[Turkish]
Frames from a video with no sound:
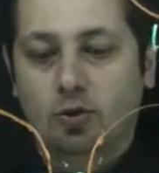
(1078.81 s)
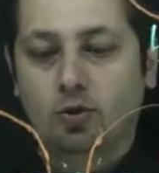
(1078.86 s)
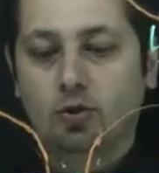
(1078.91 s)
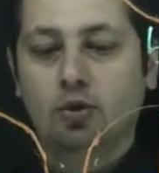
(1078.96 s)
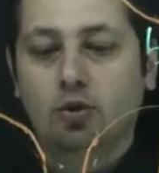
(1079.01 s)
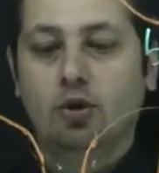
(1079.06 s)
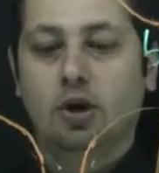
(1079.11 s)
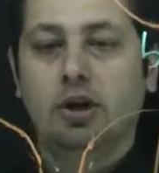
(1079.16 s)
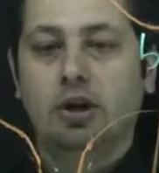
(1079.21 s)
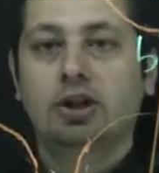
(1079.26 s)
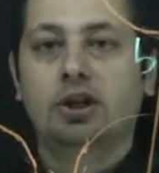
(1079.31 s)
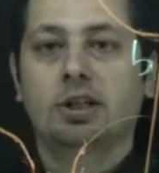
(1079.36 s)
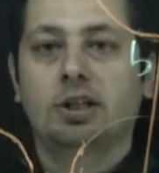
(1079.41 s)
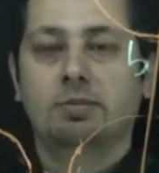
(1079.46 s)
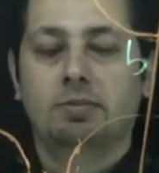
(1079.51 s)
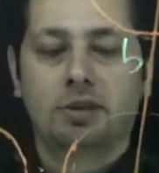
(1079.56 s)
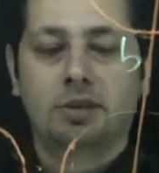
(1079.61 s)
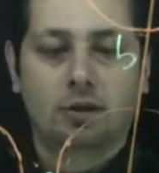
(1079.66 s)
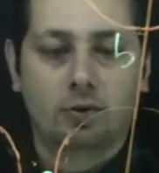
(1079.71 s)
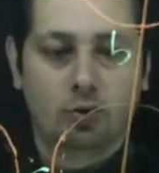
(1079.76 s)
Onu
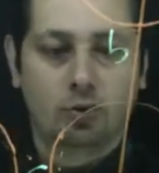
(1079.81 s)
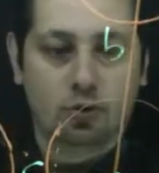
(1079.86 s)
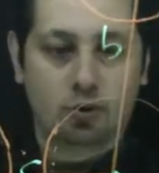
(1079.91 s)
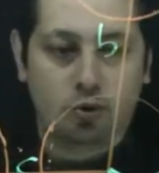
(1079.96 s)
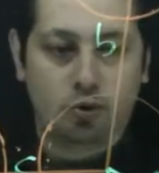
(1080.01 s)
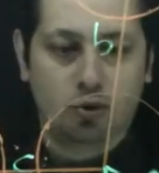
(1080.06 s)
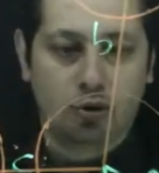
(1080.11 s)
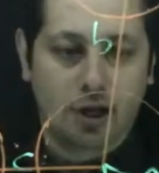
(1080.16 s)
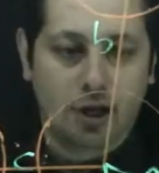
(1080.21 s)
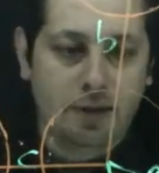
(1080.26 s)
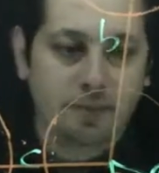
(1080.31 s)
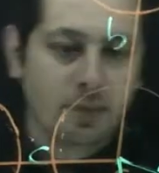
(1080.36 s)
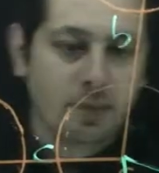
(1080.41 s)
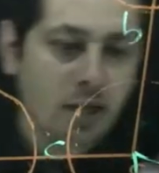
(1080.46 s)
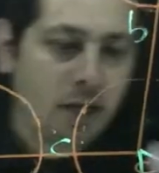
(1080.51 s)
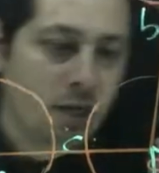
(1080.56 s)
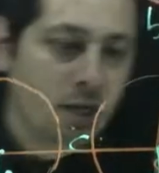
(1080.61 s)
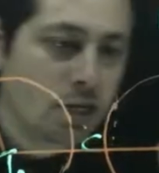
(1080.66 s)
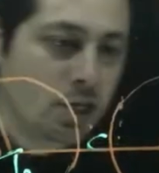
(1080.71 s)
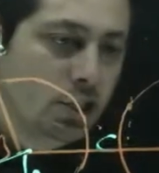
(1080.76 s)
cepte alıyoruz. Güzel.
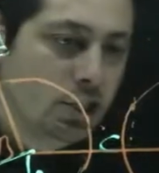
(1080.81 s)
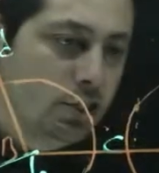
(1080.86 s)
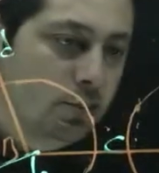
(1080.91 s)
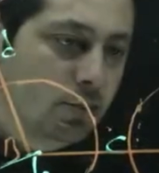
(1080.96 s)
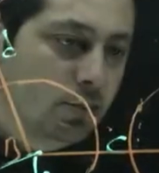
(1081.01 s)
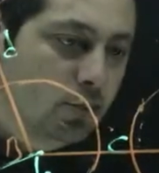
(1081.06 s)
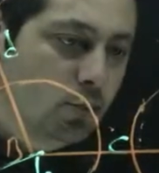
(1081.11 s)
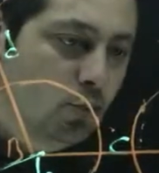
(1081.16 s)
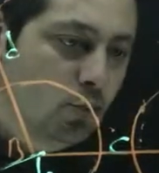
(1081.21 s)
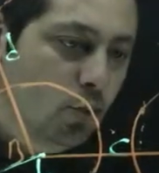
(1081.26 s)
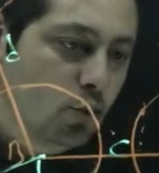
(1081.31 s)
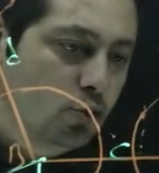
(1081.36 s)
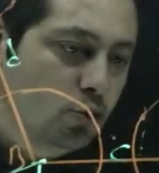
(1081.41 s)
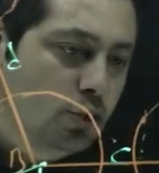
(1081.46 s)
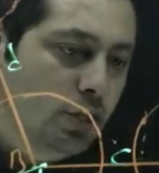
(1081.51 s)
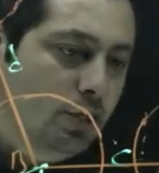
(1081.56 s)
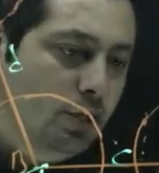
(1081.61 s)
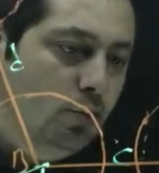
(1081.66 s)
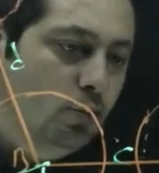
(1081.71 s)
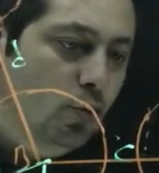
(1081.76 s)
Şimdi
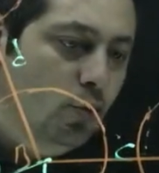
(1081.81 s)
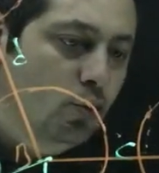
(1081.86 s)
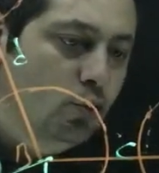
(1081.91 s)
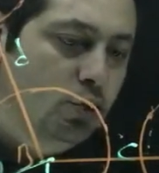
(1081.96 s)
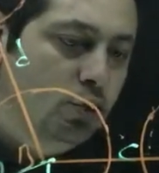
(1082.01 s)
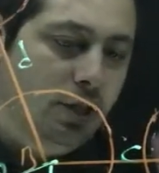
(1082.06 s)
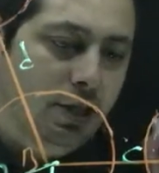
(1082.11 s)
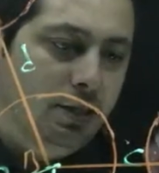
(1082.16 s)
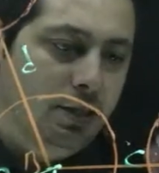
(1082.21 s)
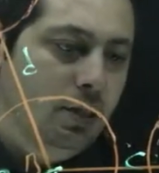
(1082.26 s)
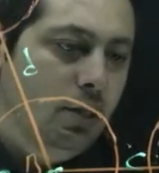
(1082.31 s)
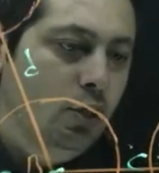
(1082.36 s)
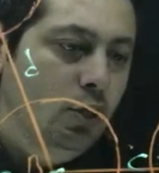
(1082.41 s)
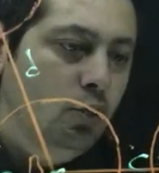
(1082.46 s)
90 90.